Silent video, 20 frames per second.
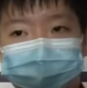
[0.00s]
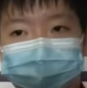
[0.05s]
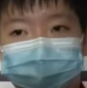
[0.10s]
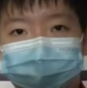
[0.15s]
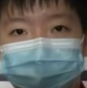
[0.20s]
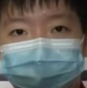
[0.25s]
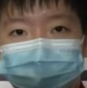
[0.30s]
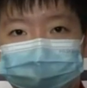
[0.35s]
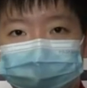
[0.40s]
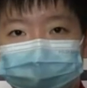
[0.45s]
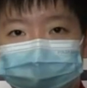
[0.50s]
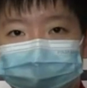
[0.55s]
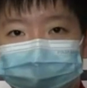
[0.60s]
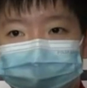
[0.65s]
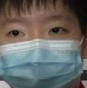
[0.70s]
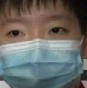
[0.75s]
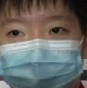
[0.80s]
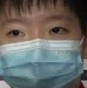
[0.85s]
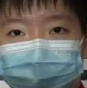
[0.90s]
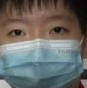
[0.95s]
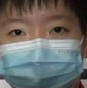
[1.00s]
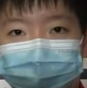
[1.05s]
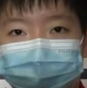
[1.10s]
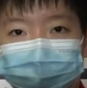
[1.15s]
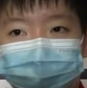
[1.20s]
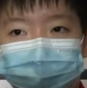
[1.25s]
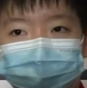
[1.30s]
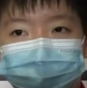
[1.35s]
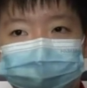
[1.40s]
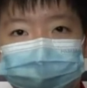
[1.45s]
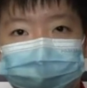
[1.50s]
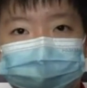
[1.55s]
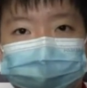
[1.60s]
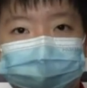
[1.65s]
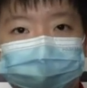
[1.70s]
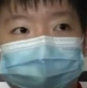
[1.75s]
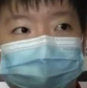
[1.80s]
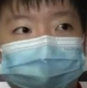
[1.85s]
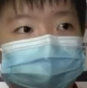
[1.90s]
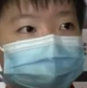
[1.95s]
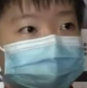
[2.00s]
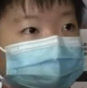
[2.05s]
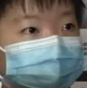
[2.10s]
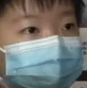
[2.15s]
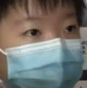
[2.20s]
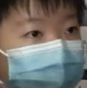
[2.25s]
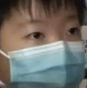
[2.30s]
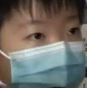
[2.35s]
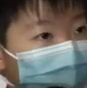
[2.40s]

嗯，我觉得明天吧。